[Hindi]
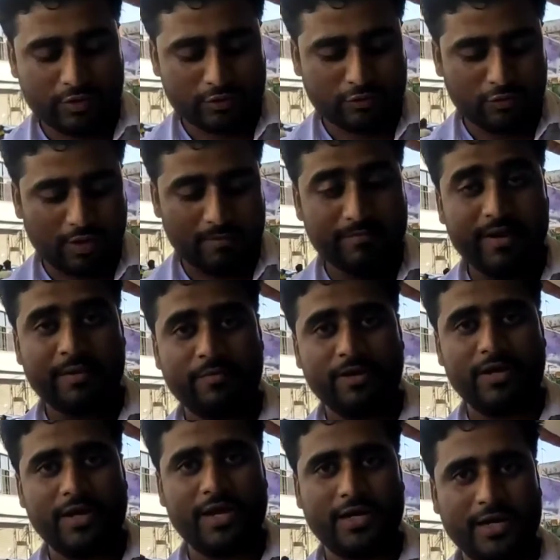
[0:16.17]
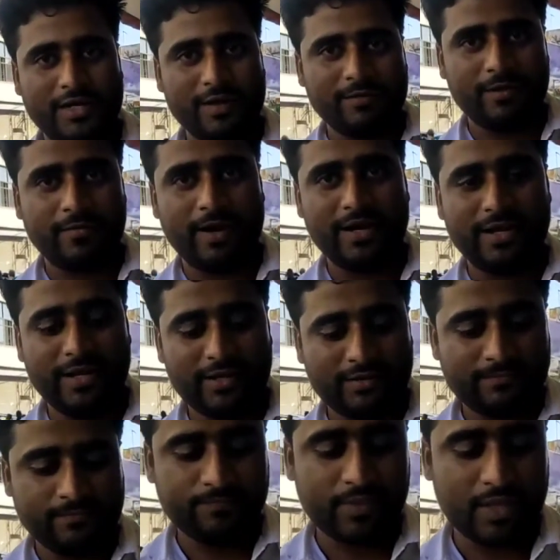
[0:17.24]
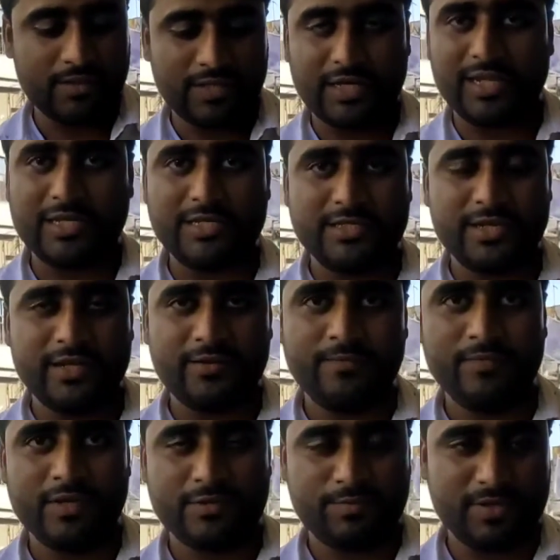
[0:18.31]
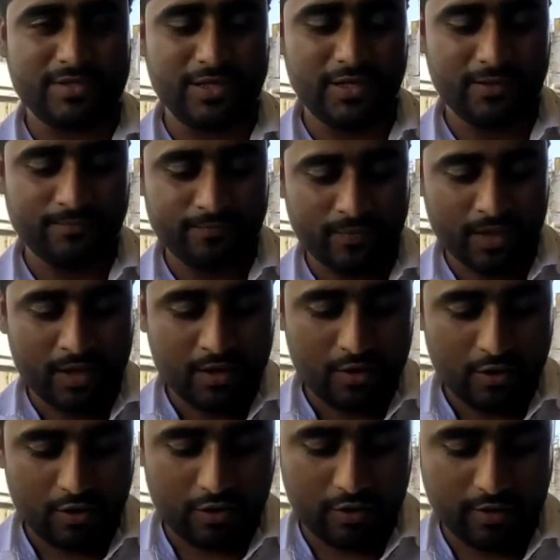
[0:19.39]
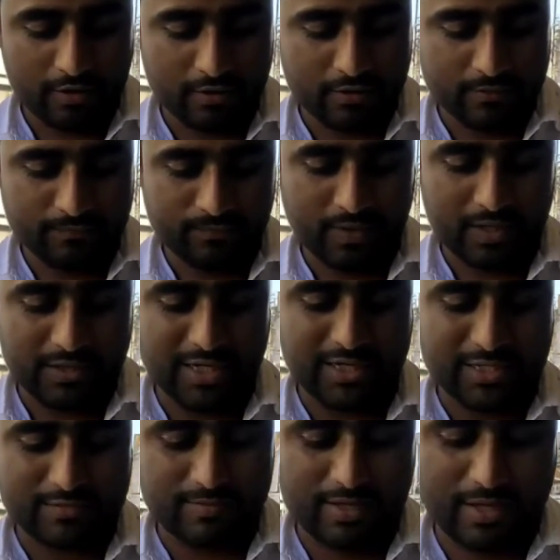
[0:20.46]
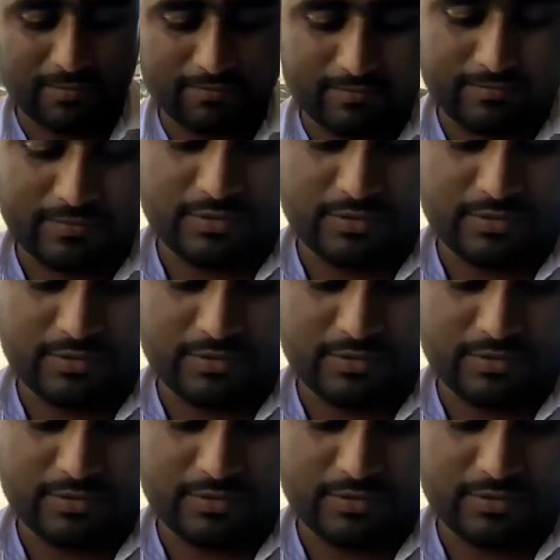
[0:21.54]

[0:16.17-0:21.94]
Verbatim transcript: तो, तो हमने अपने लिए एक टिक्की बनवा ली है दादाजी से स्पेशली और देखिए इसमें आप